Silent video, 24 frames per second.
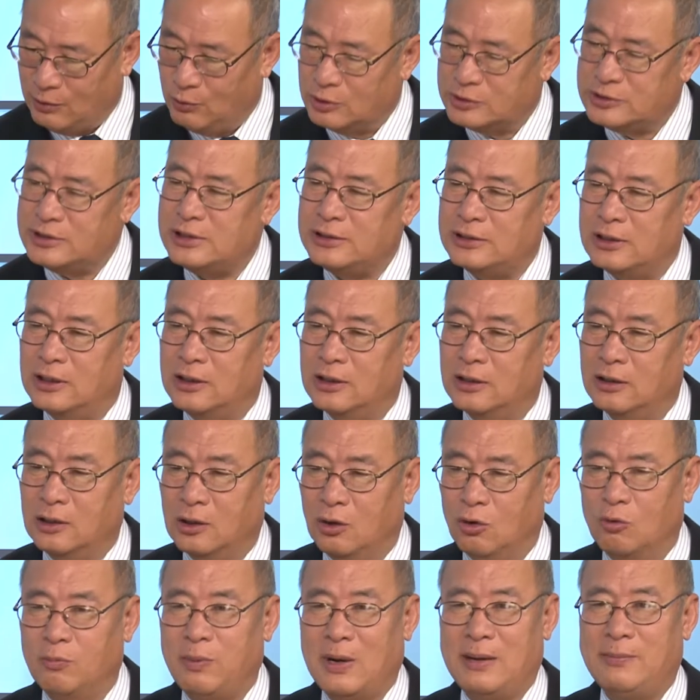我记得
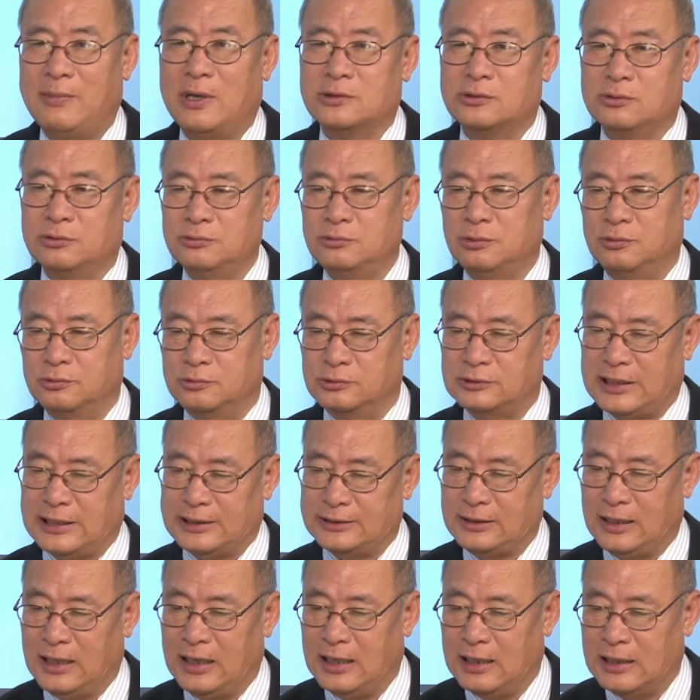奥巴马总统在
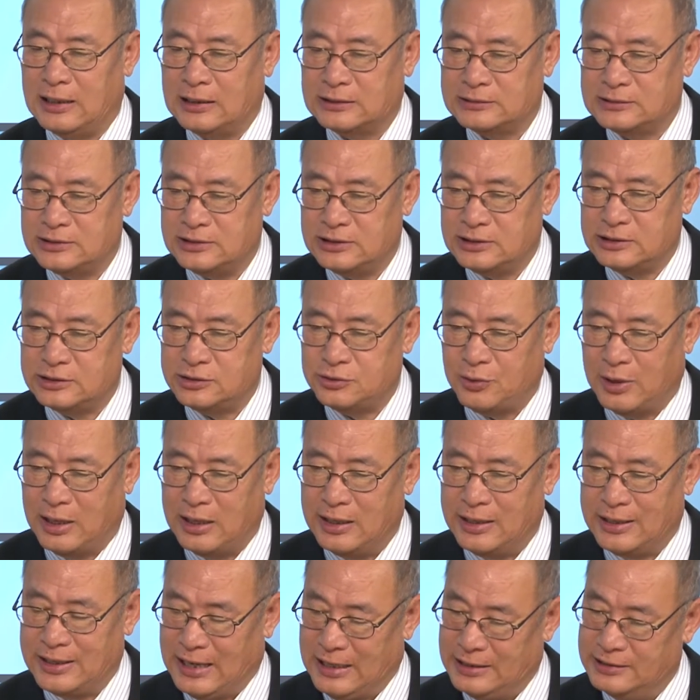他竞
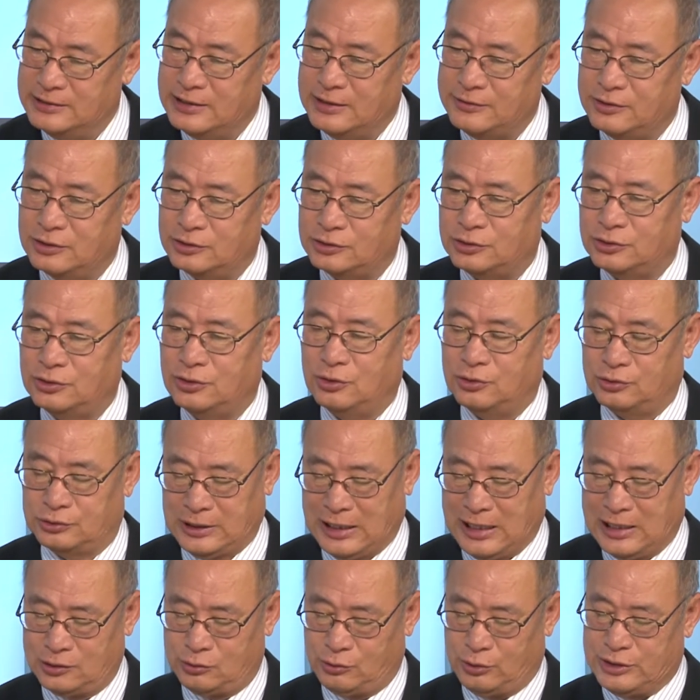选连任的时候，
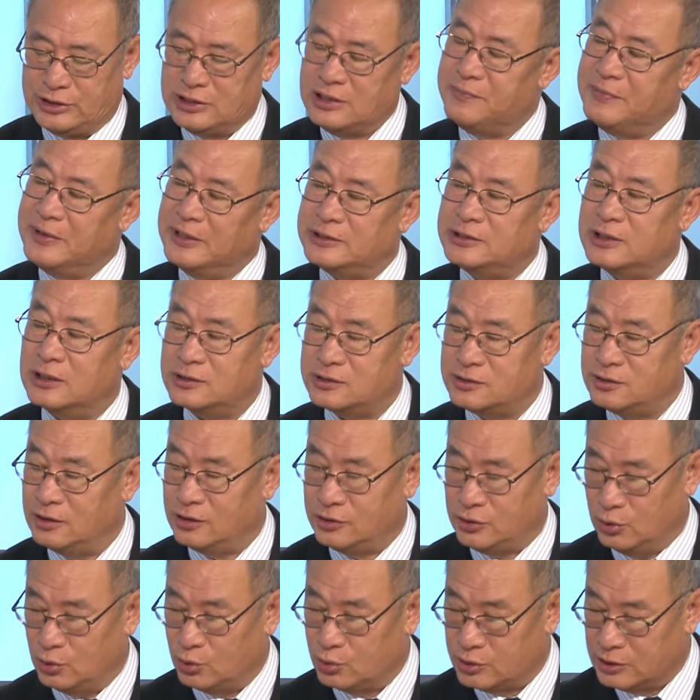他对移民政策
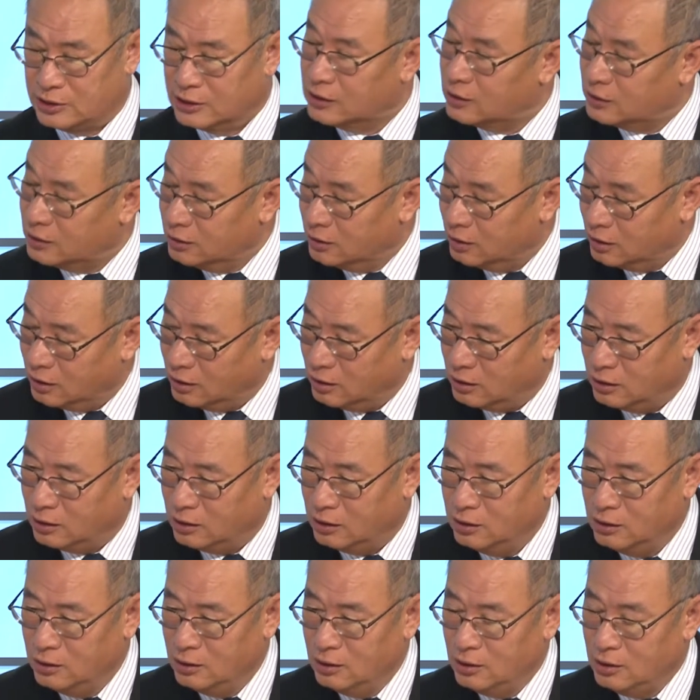有一个
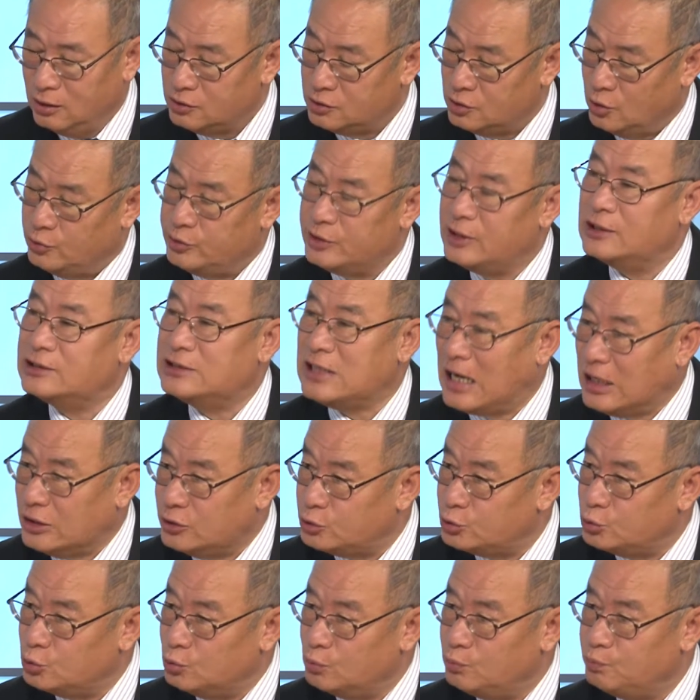有一个阐
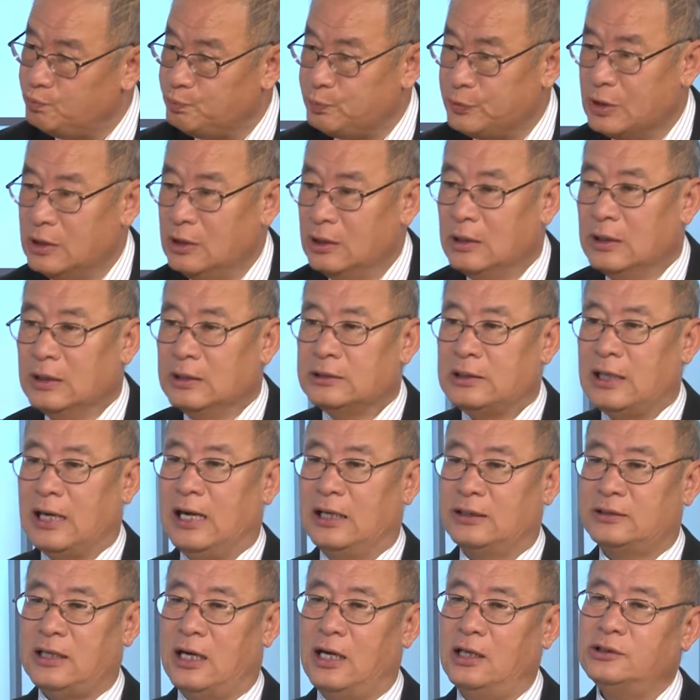述。
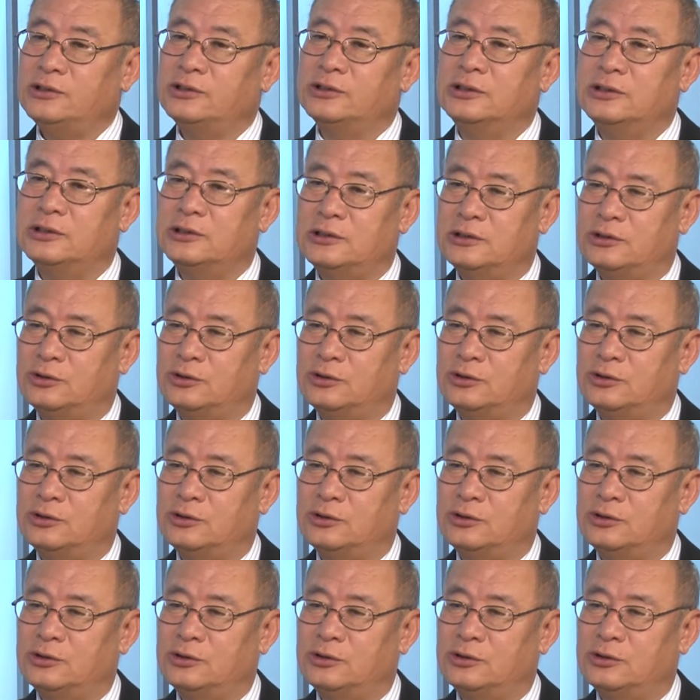他当时